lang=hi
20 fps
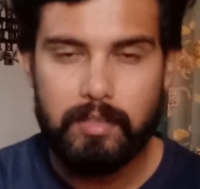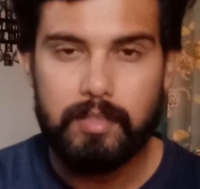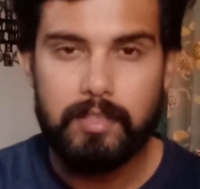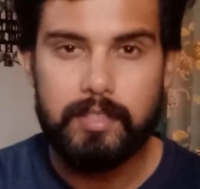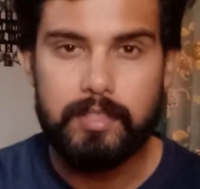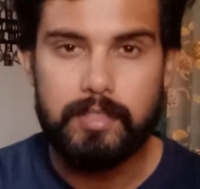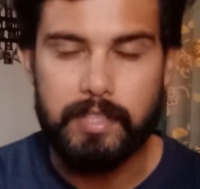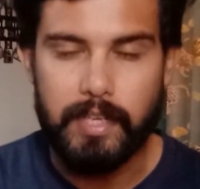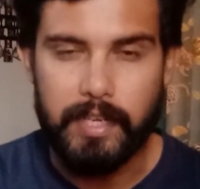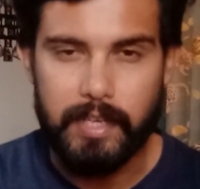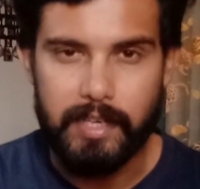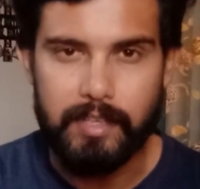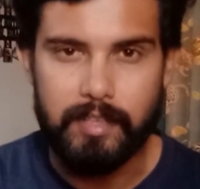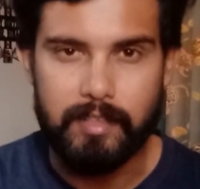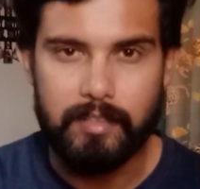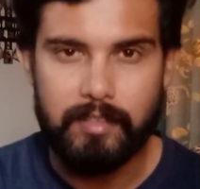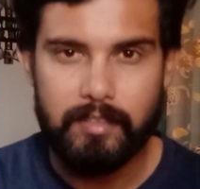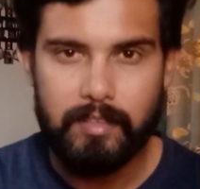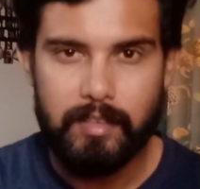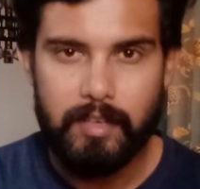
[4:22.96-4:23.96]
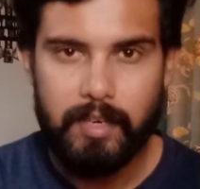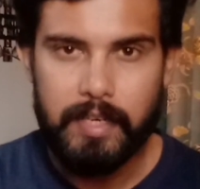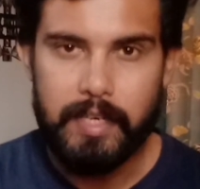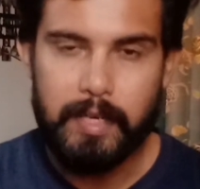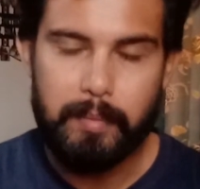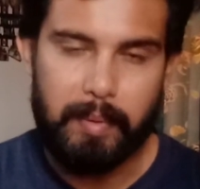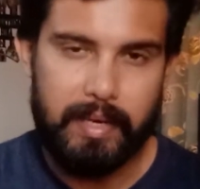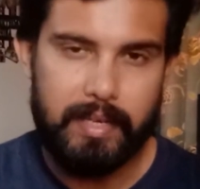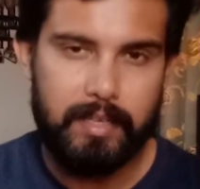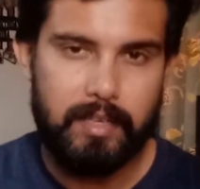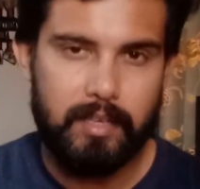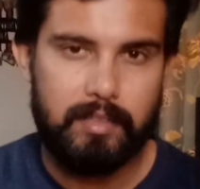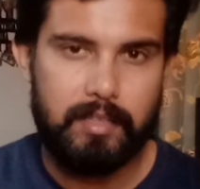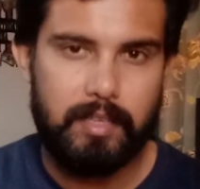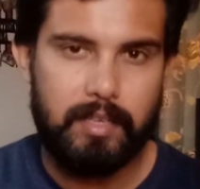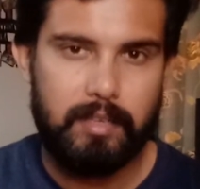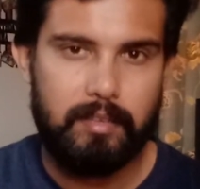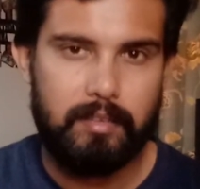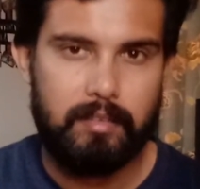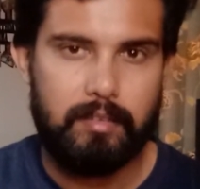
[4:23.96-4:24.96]
स्टेयरिंग डिपेंड करता
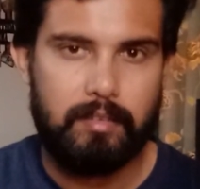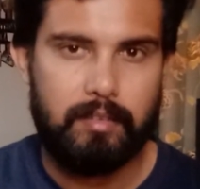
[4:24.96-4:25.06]
है